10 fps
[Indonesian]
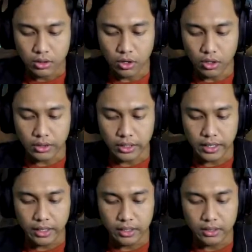
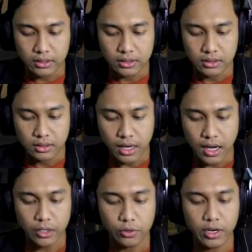oke
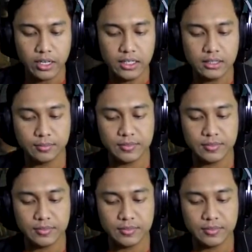are you ready